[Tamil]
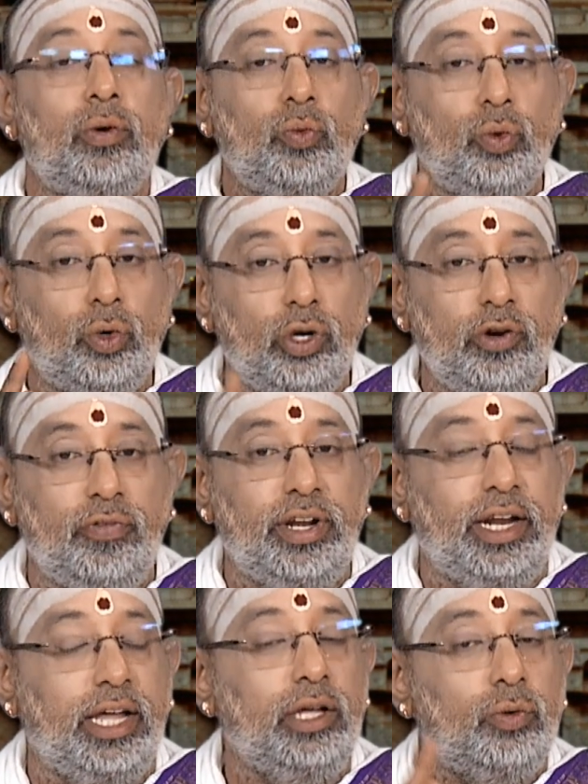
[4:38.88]

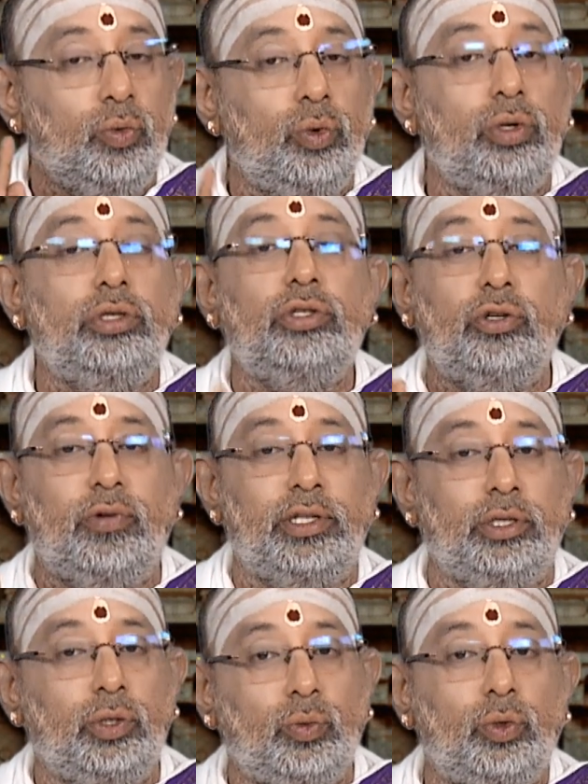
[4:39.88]
ஊழ்வினை உறுத்து
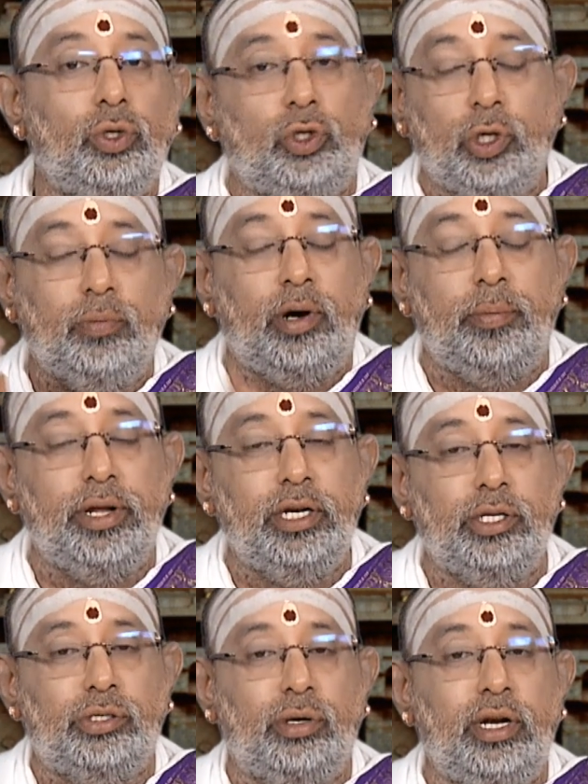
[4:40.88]
வந்து ஊட்டும்
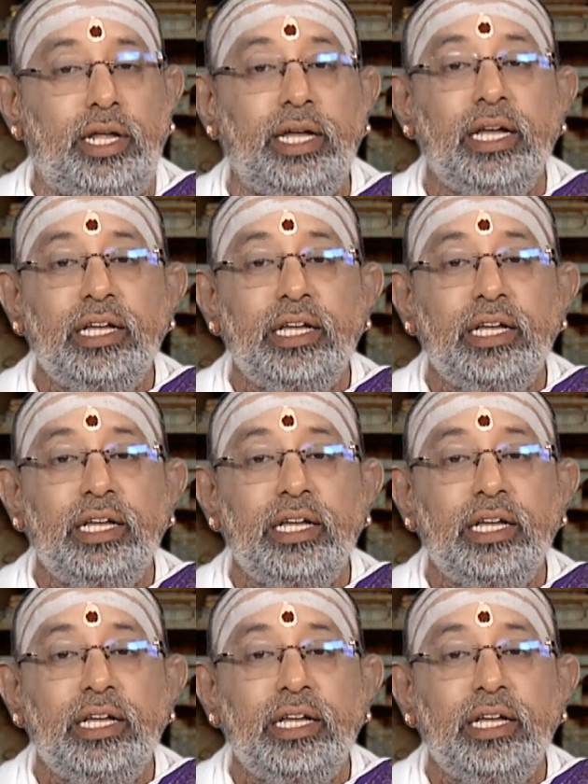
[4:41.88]
அப்படின்னு சொல்லி